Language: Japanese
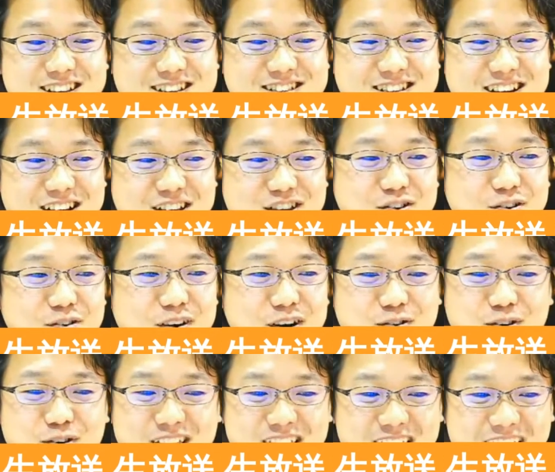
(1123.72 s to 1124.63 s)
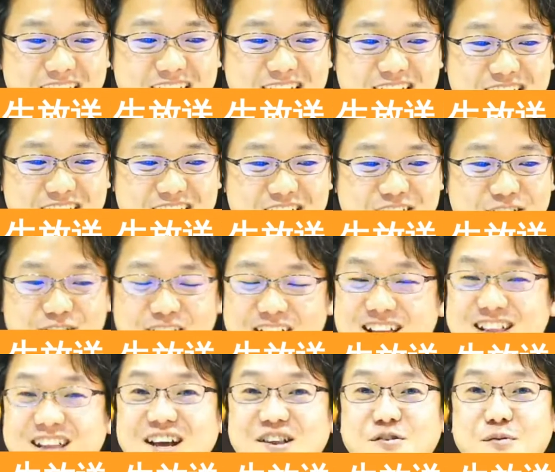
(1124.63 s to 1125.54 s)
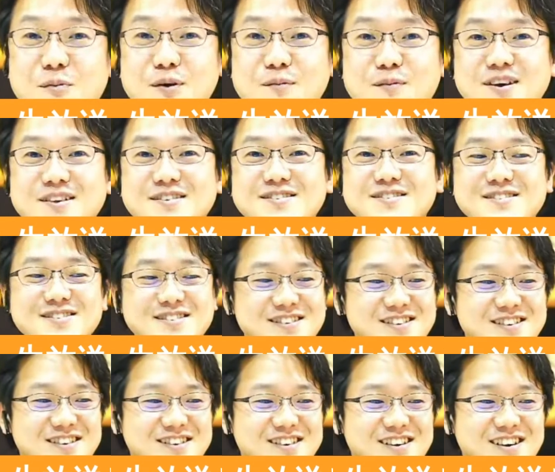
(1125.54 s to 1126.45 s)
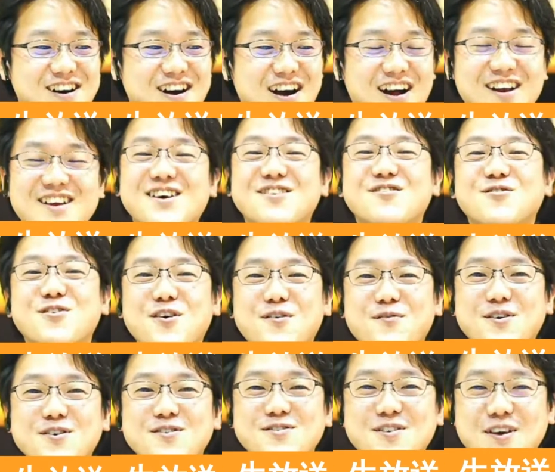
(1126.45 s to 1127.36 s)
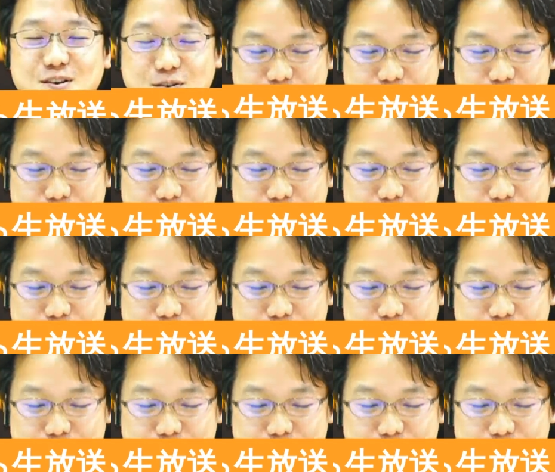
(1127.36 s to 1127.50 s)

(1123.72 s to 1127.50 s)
じゃあ今日はこれで終わりたいと思います。ありがとうございます。最